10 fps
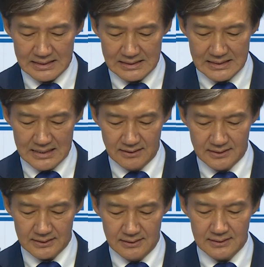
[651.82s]
이해득
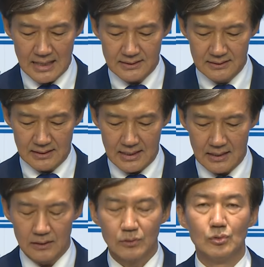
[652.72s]
씨를 따지느라
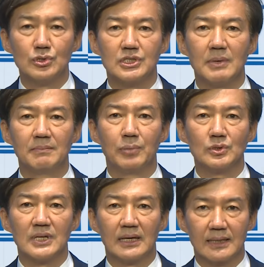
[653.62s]
눈치만
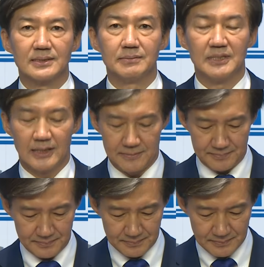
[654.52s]
보지 않겠습니다.
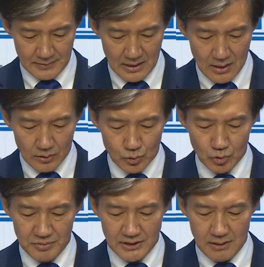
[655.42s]

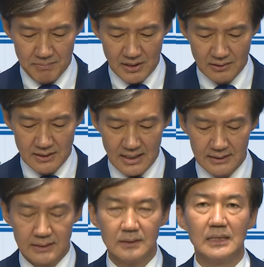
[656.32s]
국민이
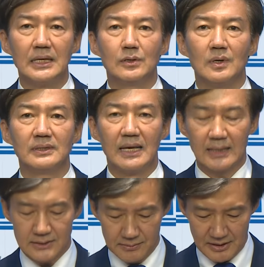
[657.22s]
명령한 일을
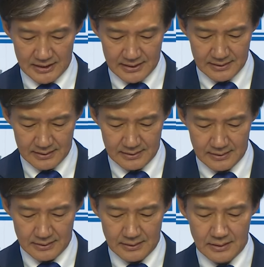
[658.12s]
이루어내겠습니다.
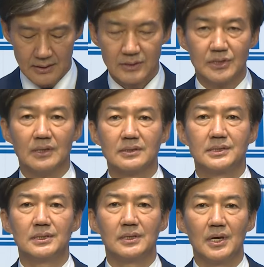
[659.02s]

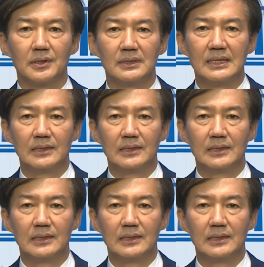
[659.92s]
정치 개혁을